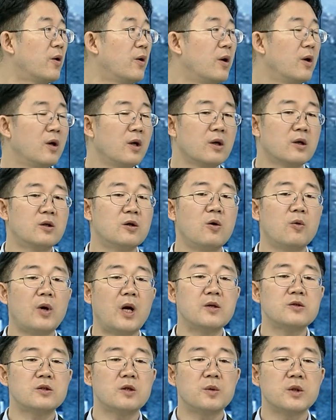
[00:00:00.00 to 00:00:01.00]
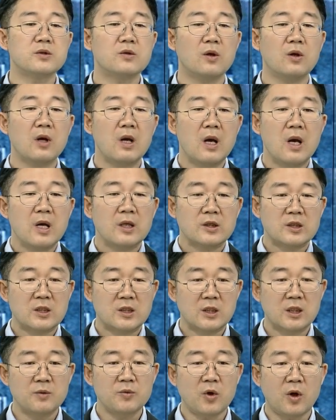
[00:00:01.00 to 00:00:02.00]
네. 그런 관점에서
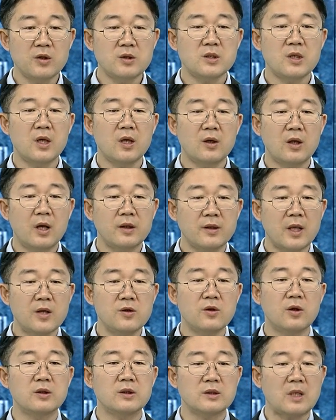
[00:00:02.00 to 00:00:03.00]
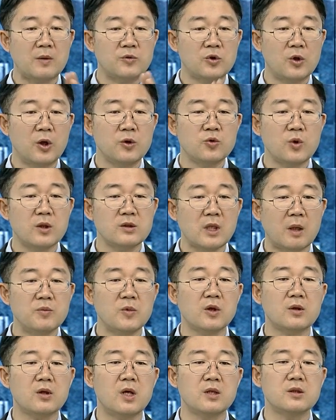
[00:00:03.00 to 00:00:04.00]
지금 현재나 내년 최소한
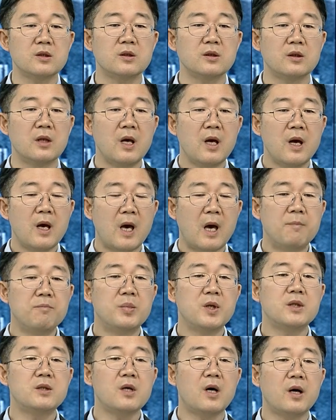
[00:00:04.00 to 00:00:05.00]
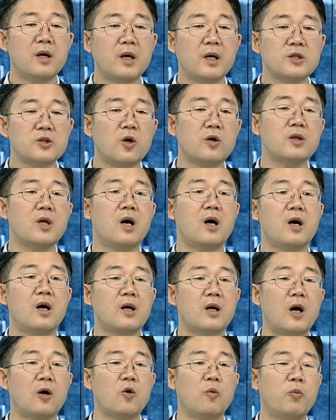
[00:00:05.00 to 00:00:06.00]
3년까지는 네? 엔비디아의
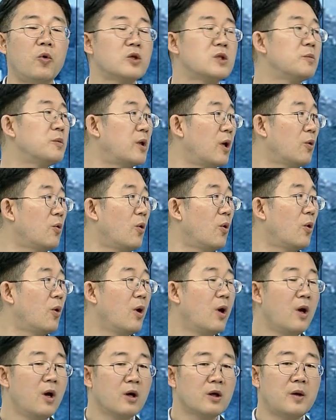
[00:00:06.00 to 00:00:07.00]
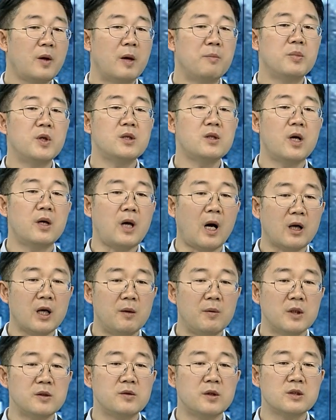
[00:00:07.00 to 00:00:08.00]
천하라고 보시면 되고 어, 네. 그 엔비디아의 아까
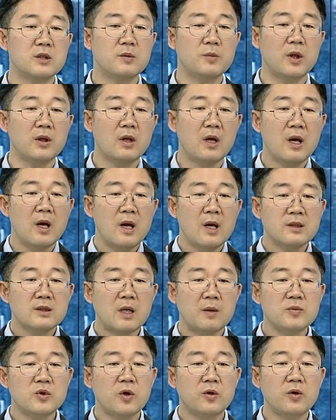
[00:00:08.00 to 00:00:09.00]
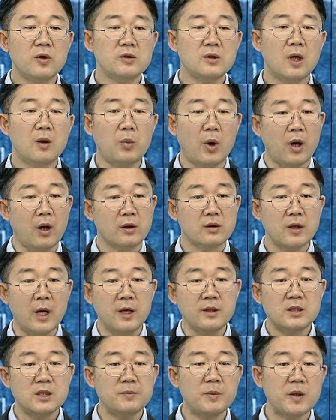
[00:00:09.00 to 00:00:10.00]
말씀했지만 삼성전자가 그
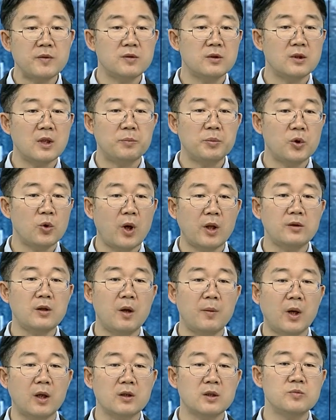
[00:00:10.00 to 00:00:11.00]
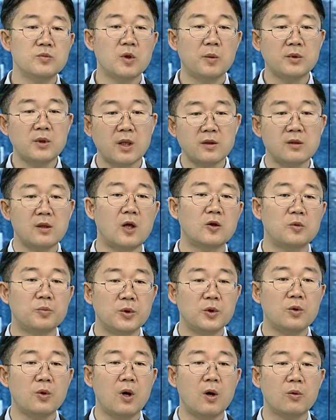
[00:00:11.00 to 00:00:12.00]
HBM3가 필요한데 말해 심지어 테슬라도
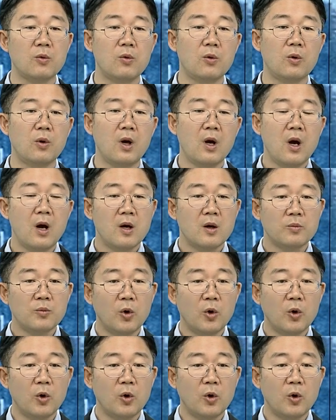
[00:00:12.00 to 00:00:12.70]
필요하고 네.